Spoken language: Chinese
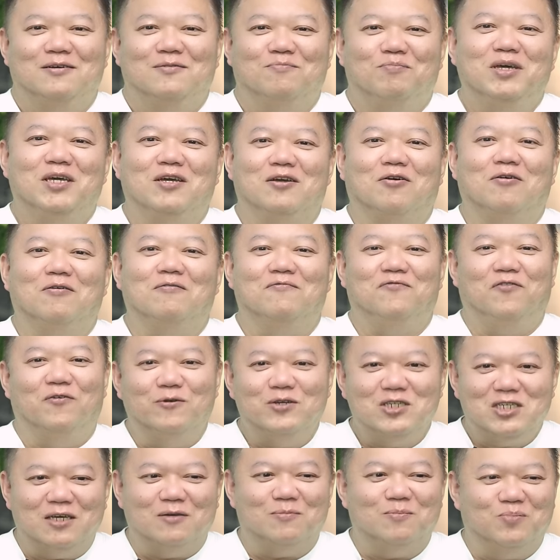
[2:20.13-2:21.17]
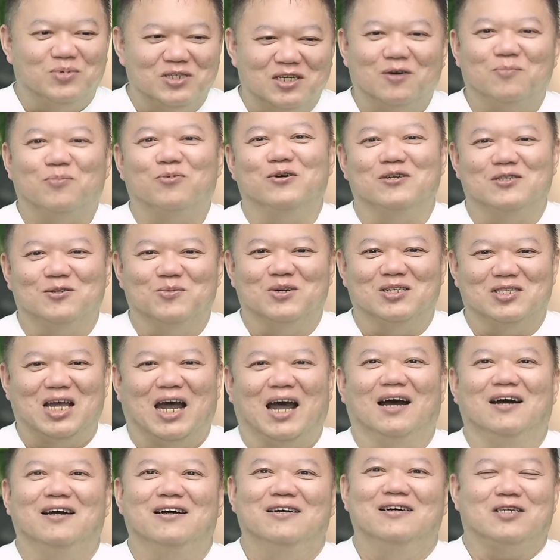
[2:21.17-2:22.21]
命宫风险比较不会这么
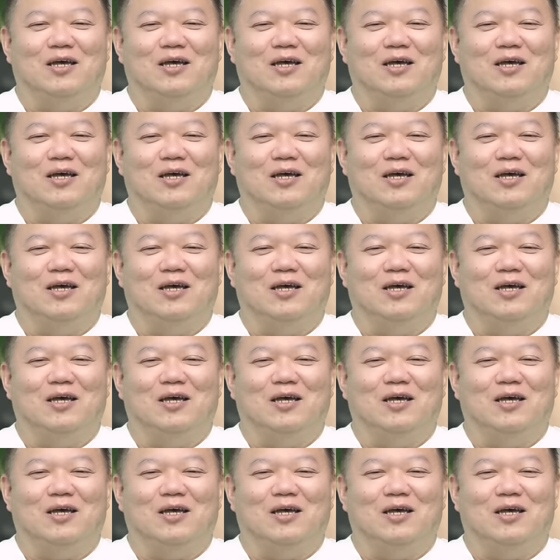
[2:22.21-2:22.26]
大，